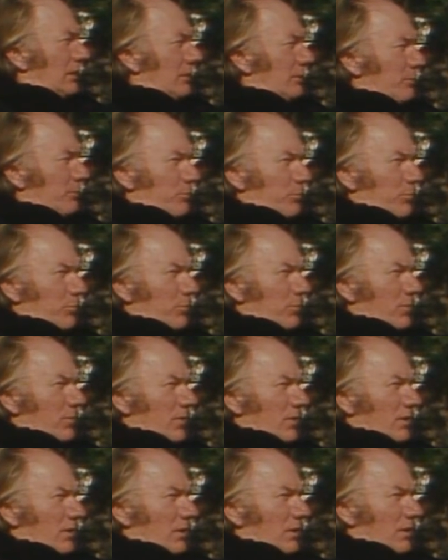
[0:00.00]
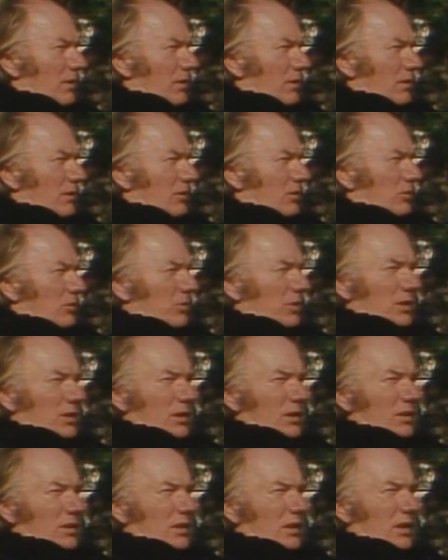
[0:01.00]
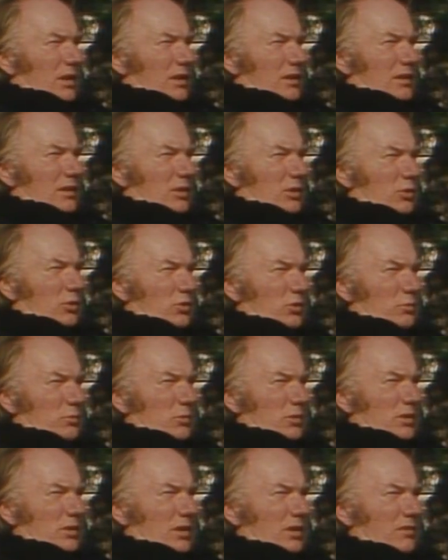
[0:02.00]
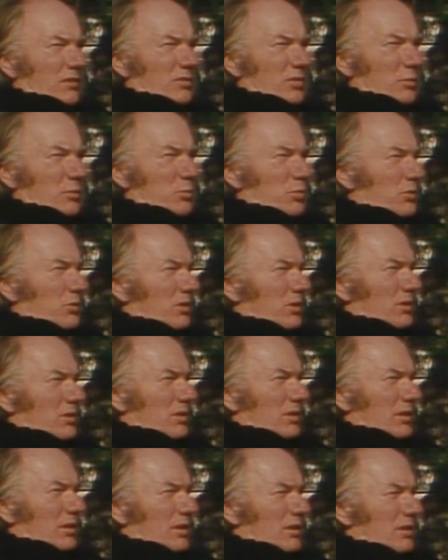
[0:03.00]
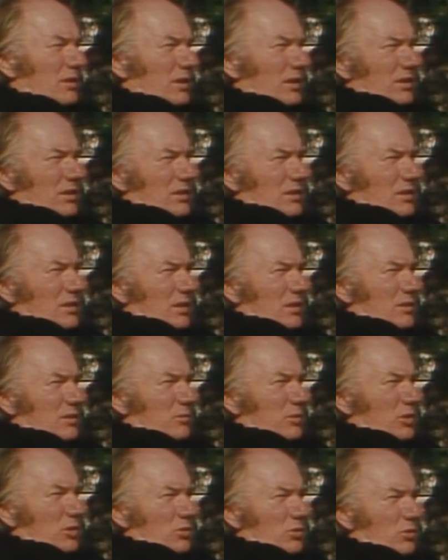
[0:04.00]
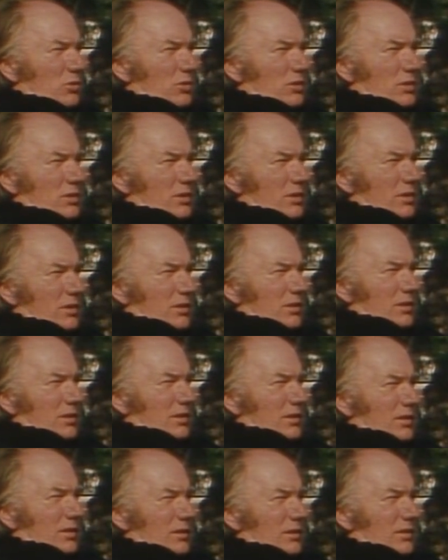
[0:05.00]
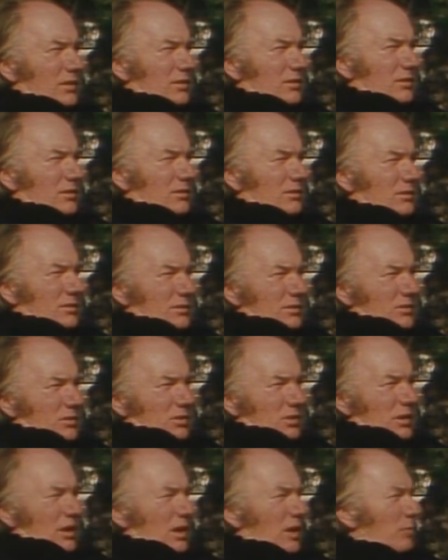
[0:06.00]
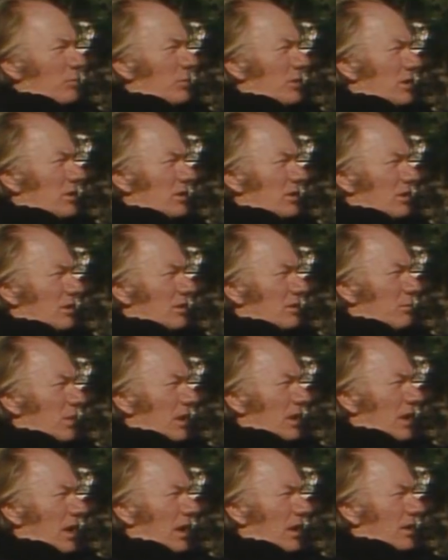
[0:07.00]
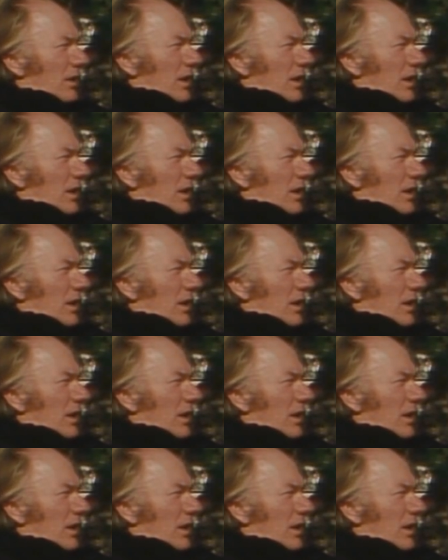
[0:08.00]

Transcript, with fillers: Ne? Oder wenn irgendeine alte Großmutter auf der Bühne sich jeden dritten Satz wiederholt und, und alle Augenblick sagt, mein